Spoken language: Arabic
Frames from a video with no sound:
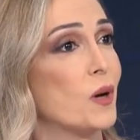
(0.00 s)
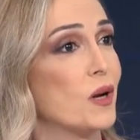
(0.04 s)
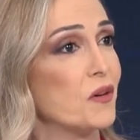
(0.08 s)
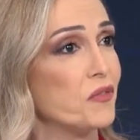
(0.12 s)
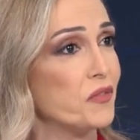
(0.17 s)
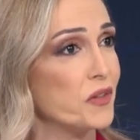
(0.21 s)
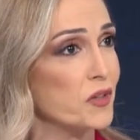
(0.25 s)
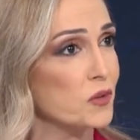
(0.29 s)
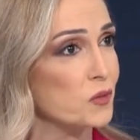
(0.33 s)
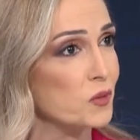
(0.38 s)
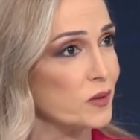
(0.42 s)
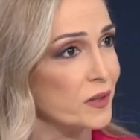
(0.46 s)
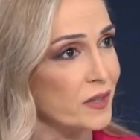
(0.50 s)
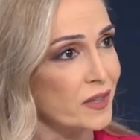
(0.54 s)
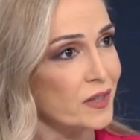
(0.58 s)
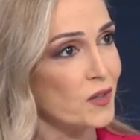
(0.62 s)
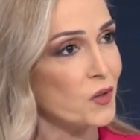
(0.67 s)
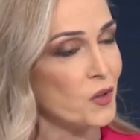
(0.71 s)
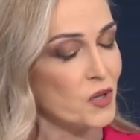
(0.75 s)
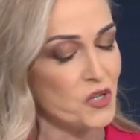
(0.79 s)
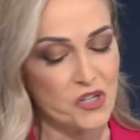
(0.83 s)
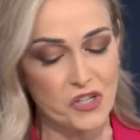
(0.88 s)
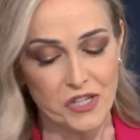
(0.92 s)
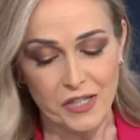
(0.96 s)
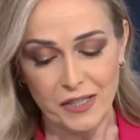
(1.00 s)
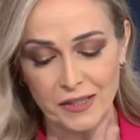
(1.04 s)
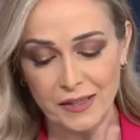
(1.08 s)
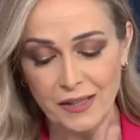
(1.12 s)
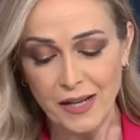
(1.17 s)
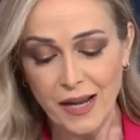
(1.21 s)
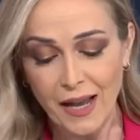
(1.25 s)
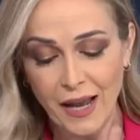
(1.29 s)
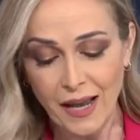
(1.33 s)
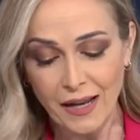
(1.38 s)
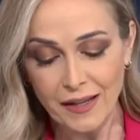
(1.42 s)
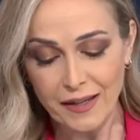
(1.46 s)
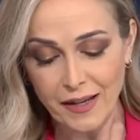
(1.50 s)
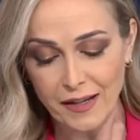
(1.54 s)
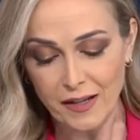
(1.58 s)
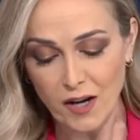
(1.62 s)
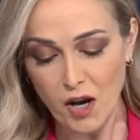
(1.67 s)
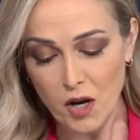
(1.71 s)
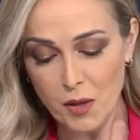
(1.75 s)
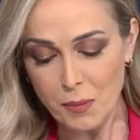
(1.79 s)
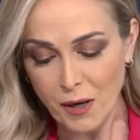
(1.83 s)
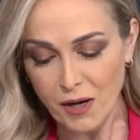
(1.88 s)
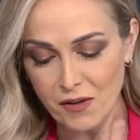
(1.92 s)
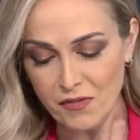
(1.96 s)
و2022 كان
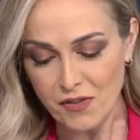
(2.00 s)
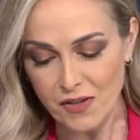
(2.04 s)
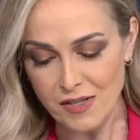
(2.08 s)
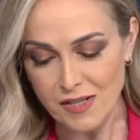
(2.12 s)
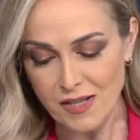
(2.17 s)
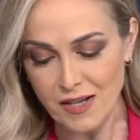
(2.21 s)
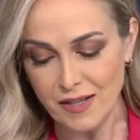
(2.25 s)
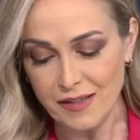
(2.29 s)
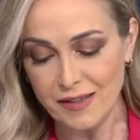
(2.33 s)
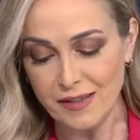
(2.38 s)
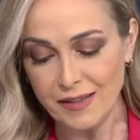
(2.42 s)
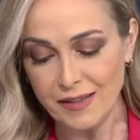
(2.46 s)
4.2